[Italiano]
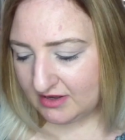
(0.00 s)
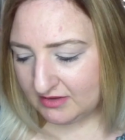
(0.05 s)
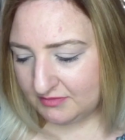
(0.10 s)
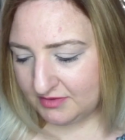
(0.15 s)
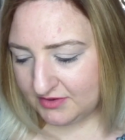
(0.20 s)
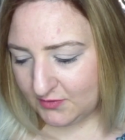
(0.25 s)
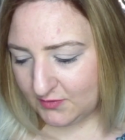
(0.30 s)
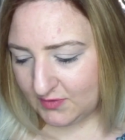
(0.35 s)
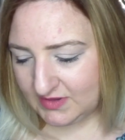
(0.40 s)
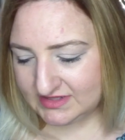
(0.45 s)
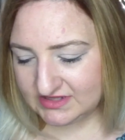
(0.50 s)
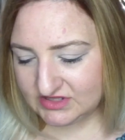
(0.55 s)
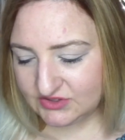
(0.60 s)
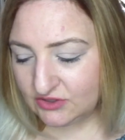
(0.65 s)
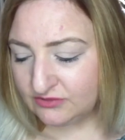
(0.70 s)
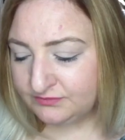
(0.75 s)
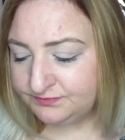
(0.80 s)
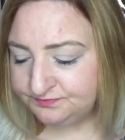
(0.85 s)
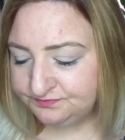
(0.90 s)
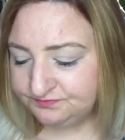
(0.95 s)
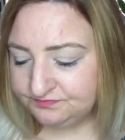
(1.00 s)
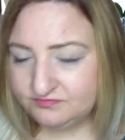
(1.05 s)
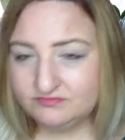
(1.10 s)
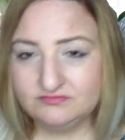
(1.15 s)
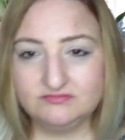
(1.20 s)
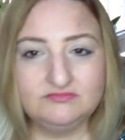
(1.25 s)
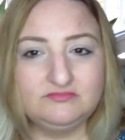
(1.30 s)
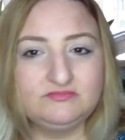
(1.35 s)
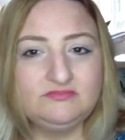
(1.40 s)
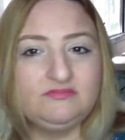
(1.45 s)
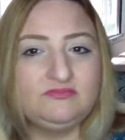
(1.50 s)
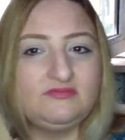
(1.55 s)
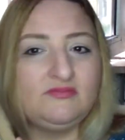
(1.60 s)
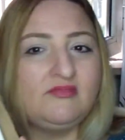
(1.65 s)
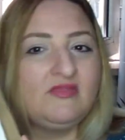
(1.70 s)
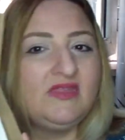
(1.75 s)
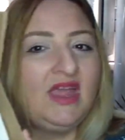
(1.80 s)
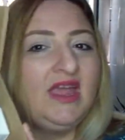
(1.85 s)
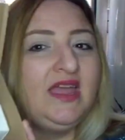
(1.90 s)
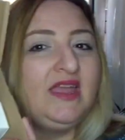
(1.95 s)
per questo
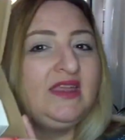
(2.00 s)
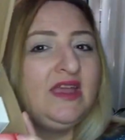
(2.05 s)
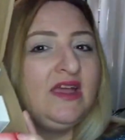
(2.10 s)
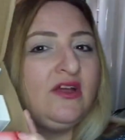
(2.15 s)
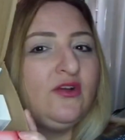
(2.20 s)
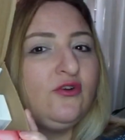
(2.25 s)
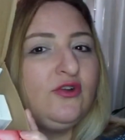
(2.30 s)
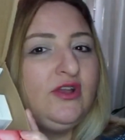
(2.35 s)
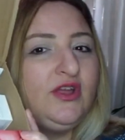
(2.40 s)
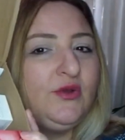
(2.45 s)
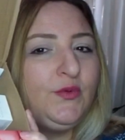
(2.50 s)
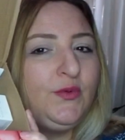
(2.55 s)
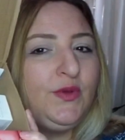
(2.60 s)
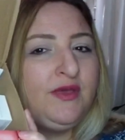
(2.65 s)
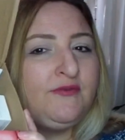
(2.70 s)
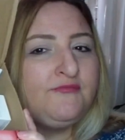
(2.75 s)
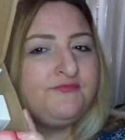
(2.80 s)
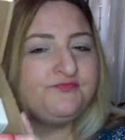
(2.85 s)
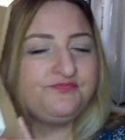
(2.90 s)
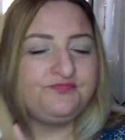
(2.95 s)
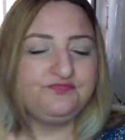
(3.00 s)
ed eccoli qui